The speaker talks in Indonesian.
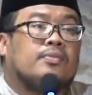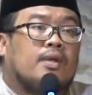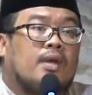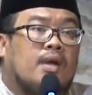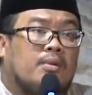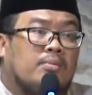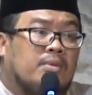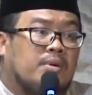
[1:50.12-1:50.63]

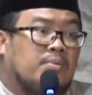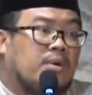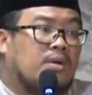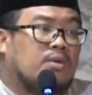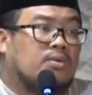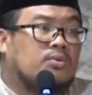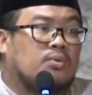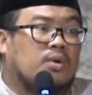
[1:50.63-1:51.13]
amma
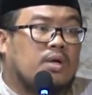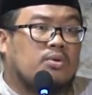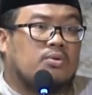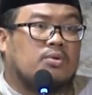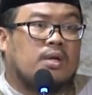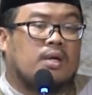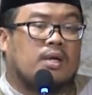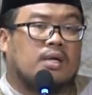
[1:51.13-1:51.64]
ba'du
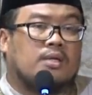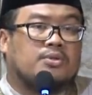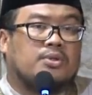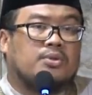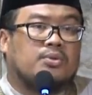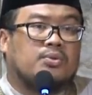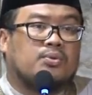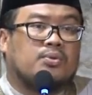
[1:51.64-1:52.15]
ayuhal
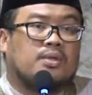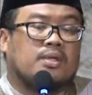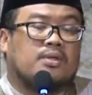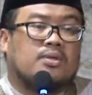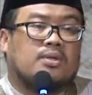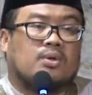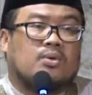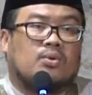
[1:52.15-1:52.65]
hadirun
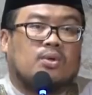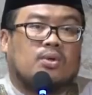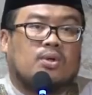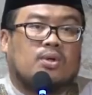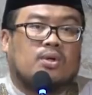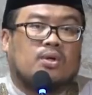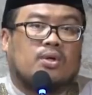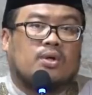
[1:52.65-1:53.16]

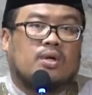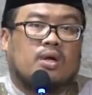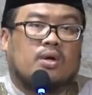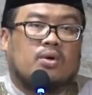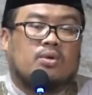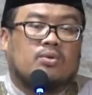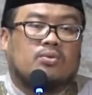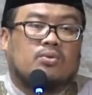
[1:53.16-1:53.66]
ittaqullah
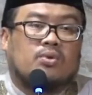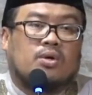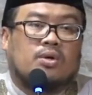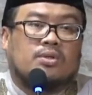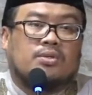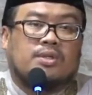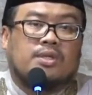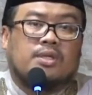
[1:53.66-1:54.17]
haqqa
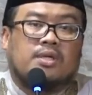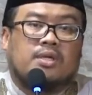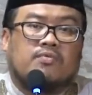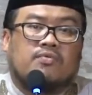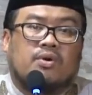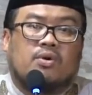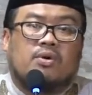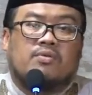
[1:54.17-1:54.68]
tuqatihi
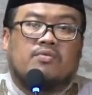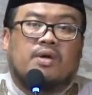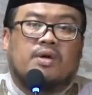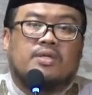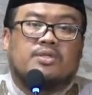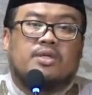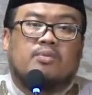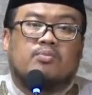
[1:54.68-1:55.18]
faqad
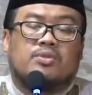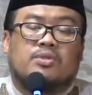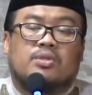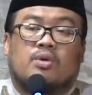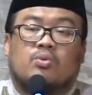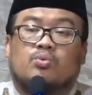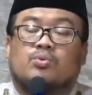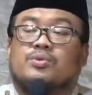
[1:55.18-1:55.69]
fazal
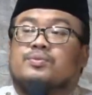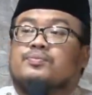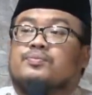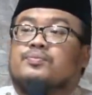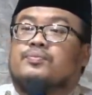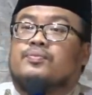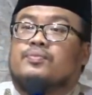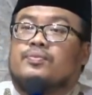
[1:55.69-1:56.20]
muttaqun
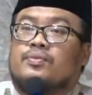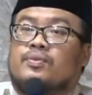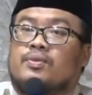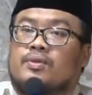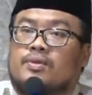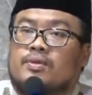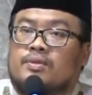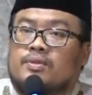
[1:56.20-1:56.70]

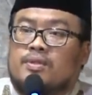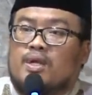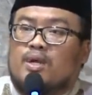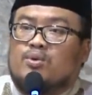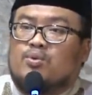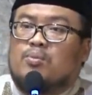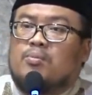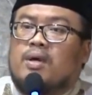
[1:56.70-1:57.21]

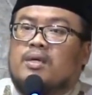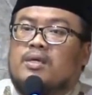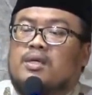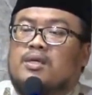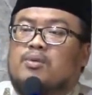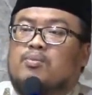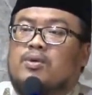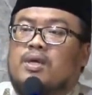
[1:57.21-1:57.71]
sedang Jumat
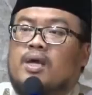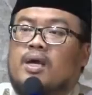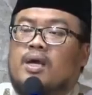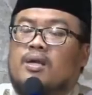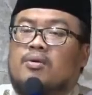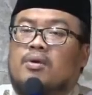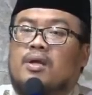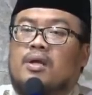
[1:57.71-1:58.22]
yang
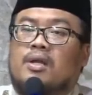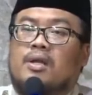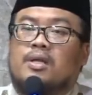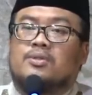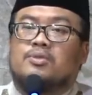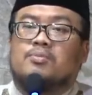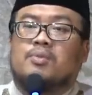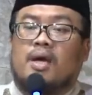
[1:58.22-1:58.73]
dimuliakan oleh Allah
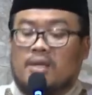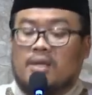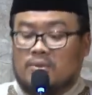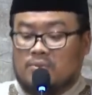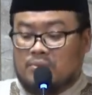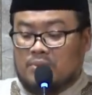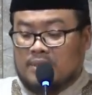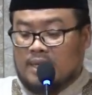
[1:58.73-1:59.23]

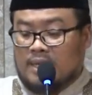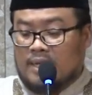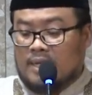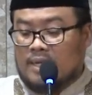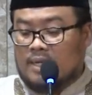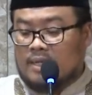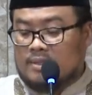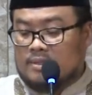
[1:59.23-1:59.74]
Subhanahu wa
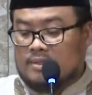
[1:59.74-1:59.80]
taala